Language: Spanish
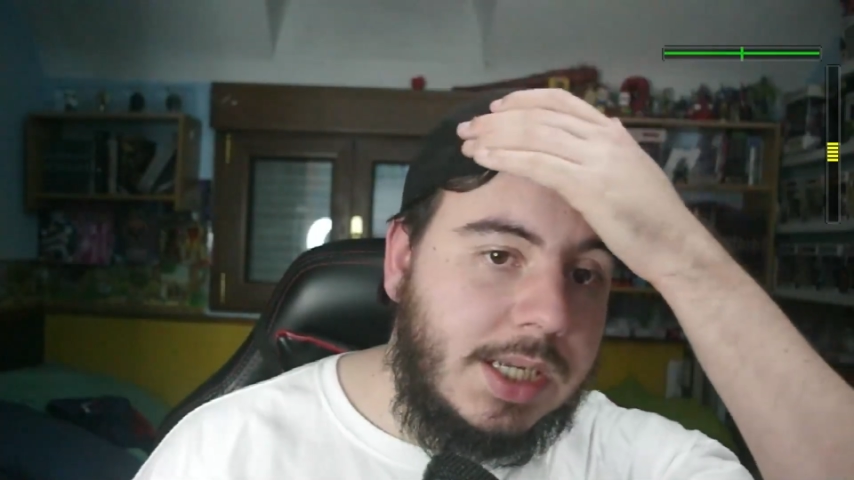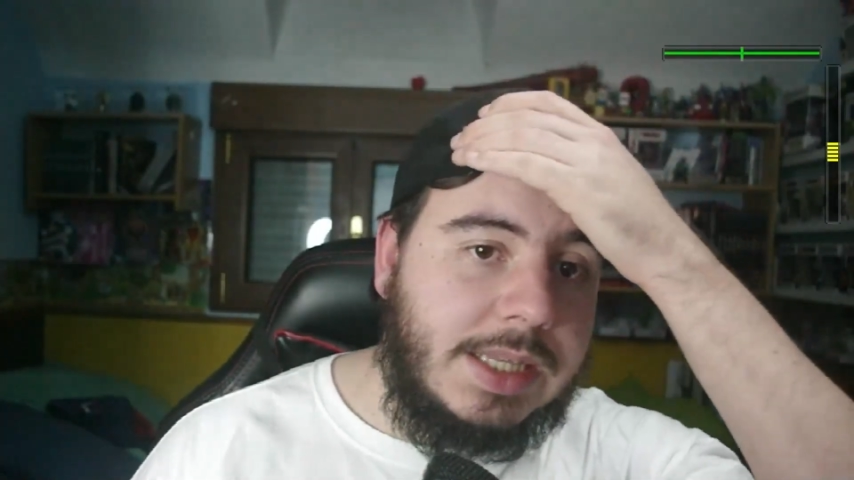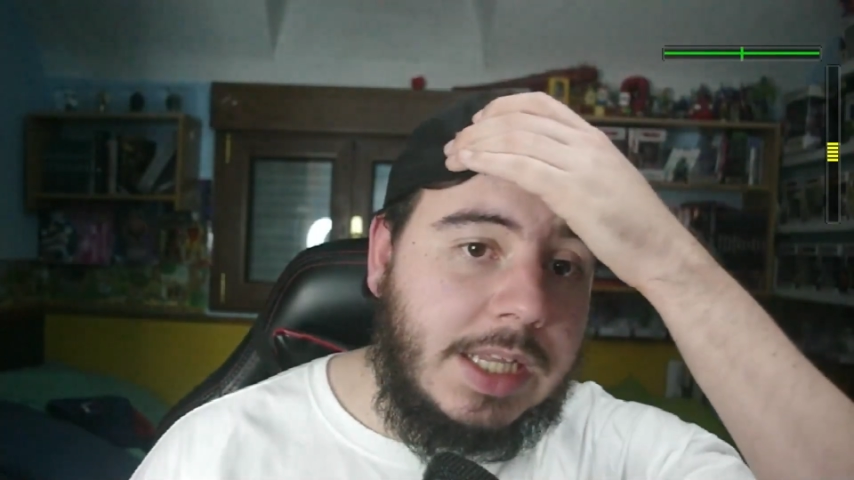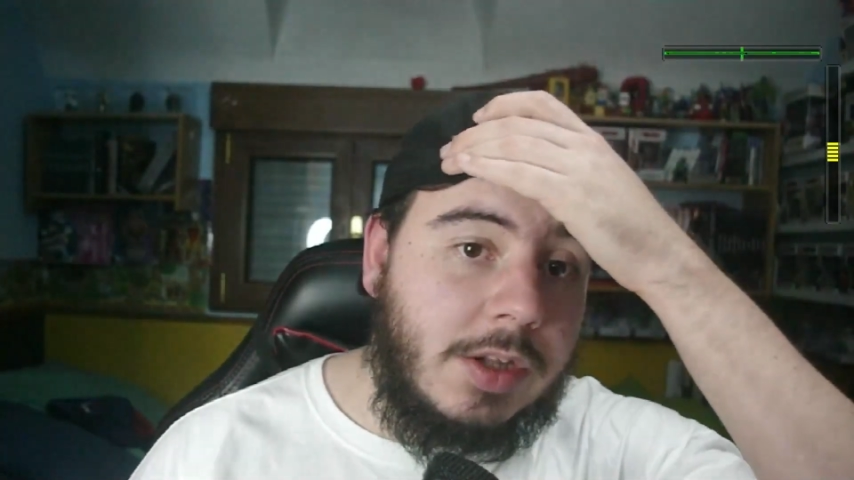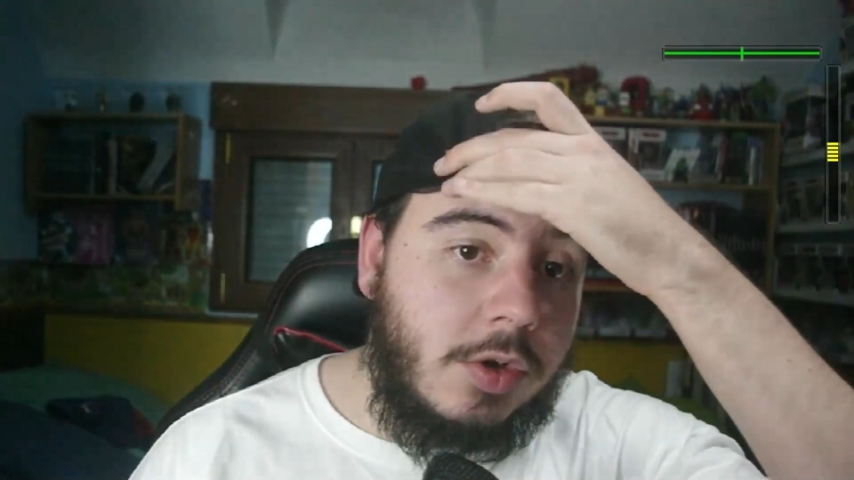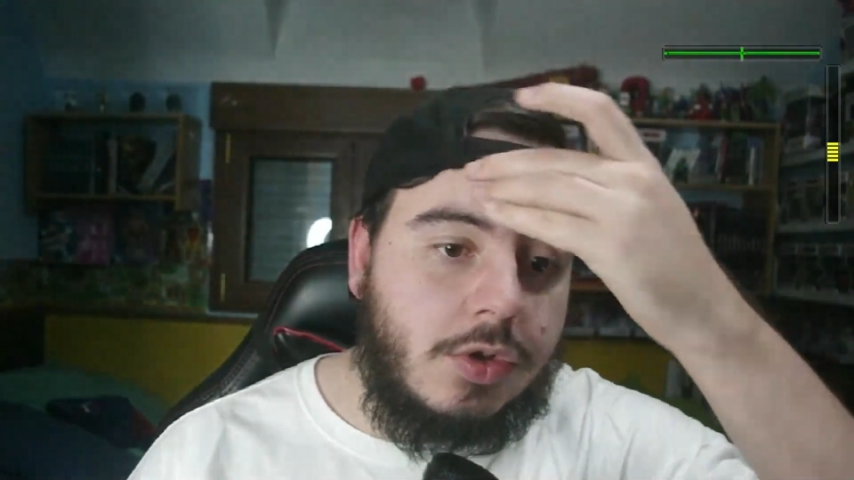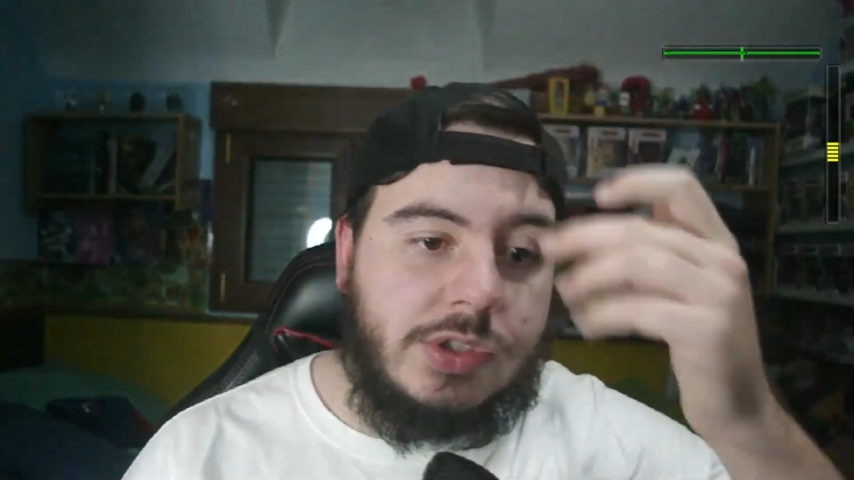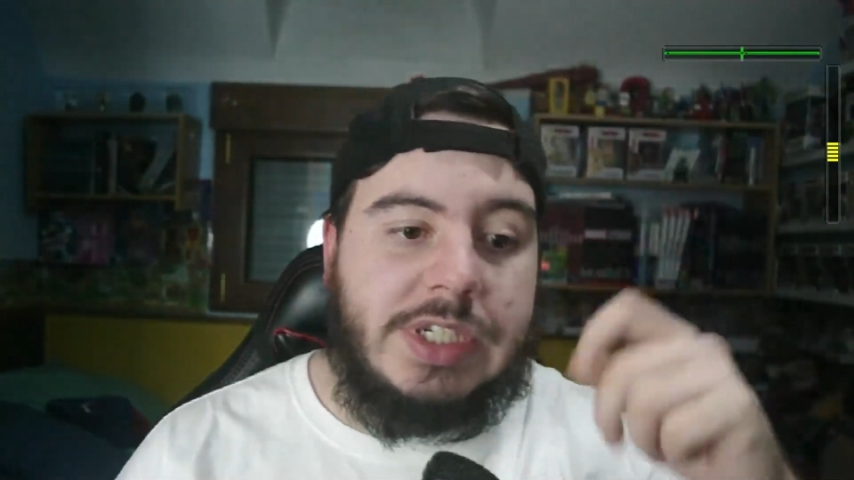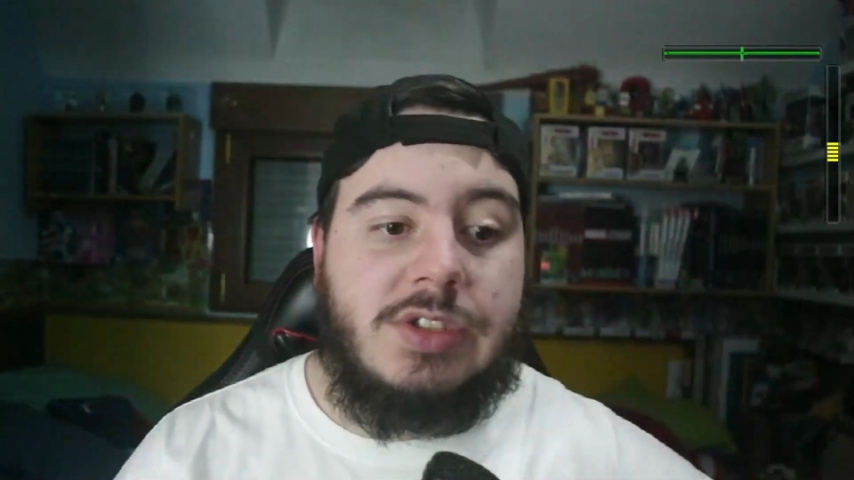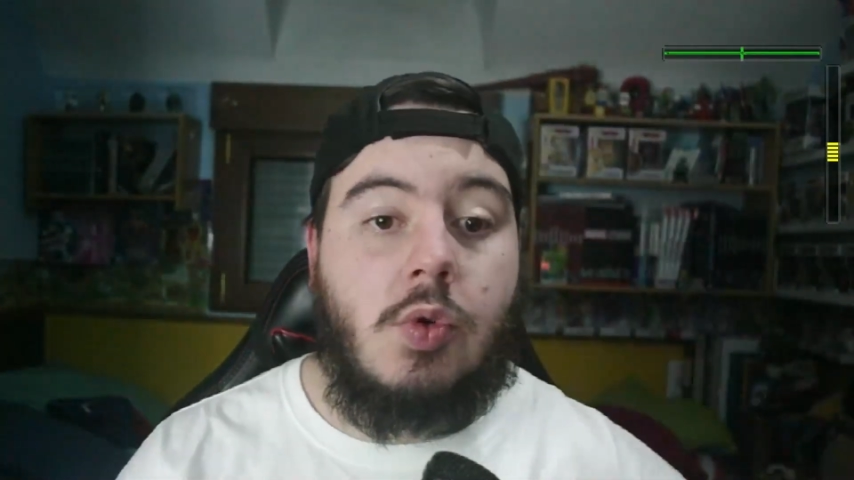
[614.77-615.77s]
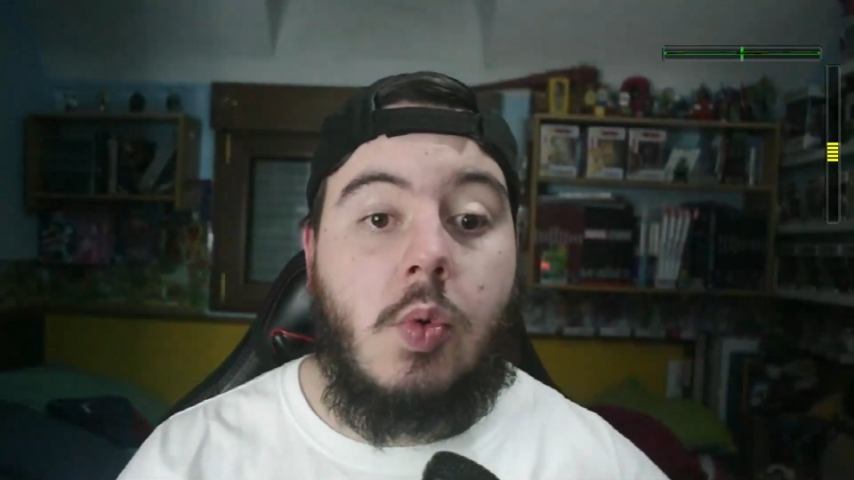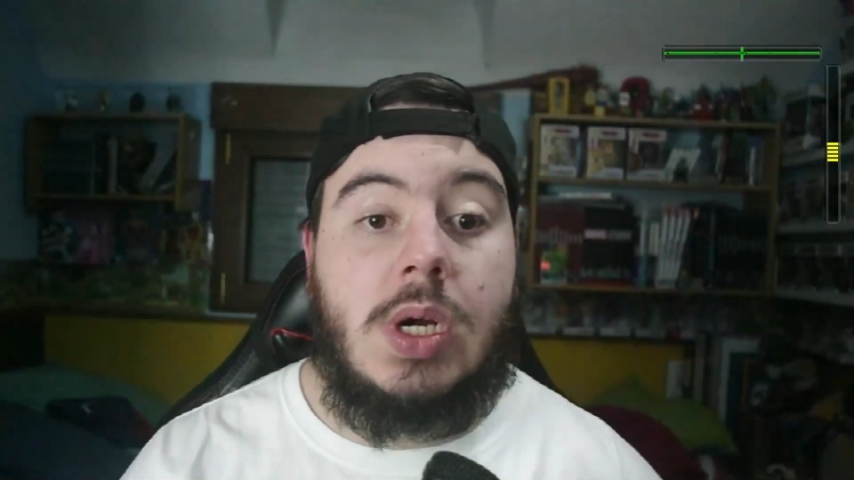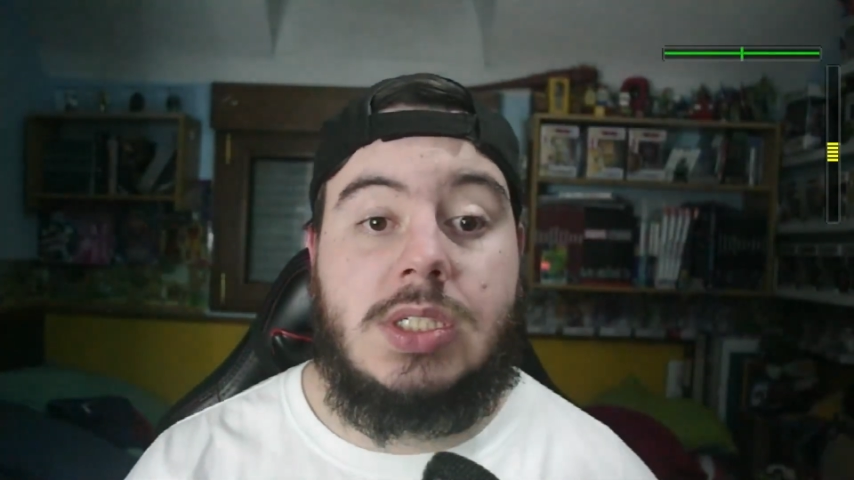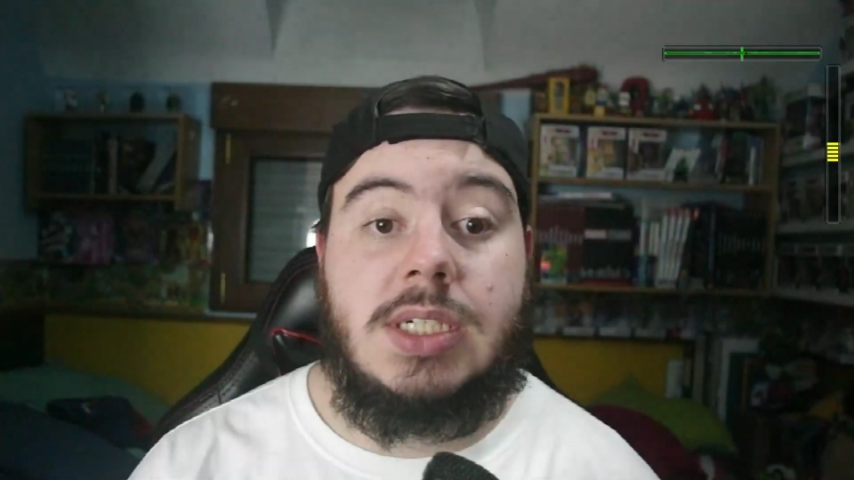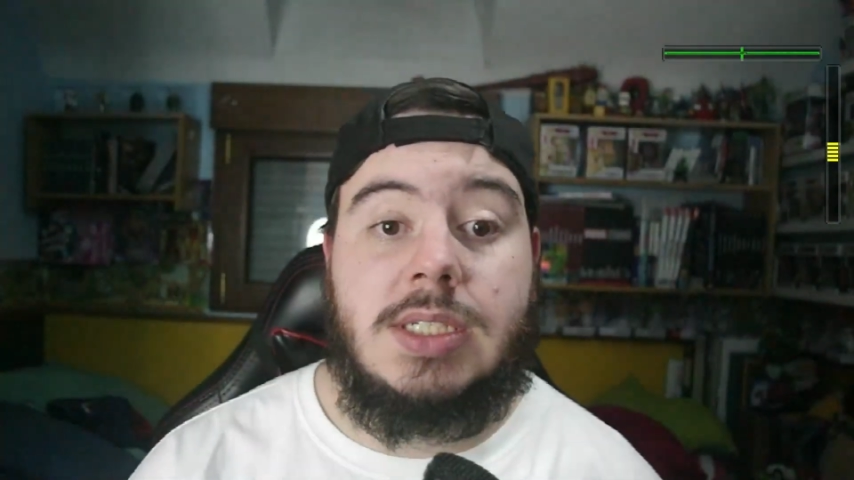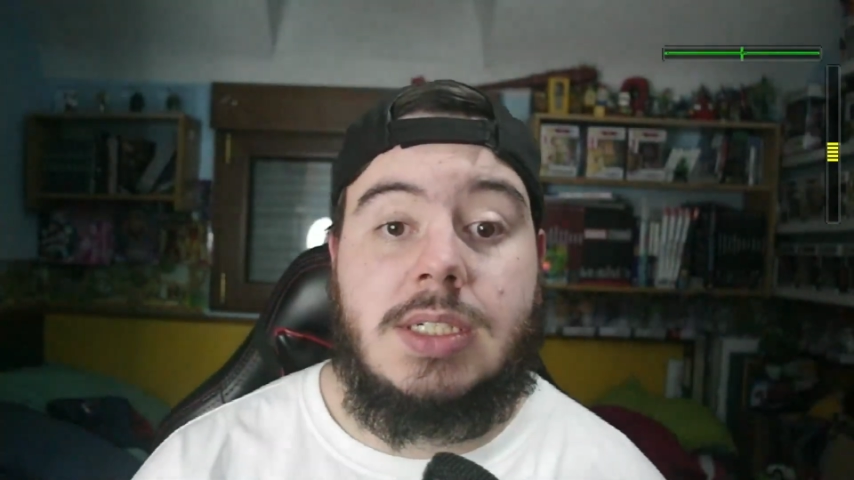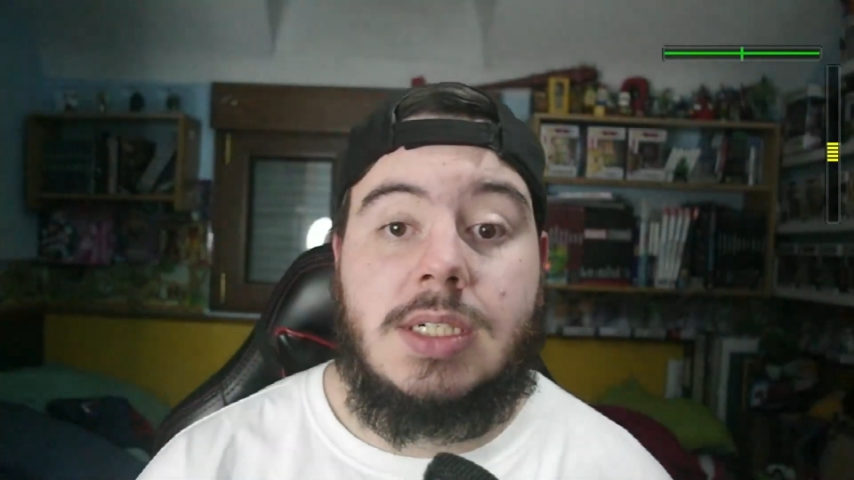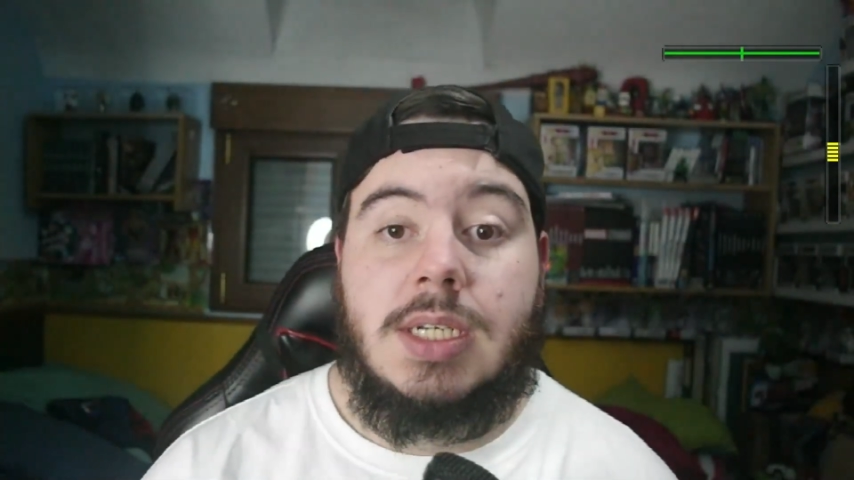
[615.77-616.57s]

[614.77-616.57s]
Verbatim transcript: dándonos squashes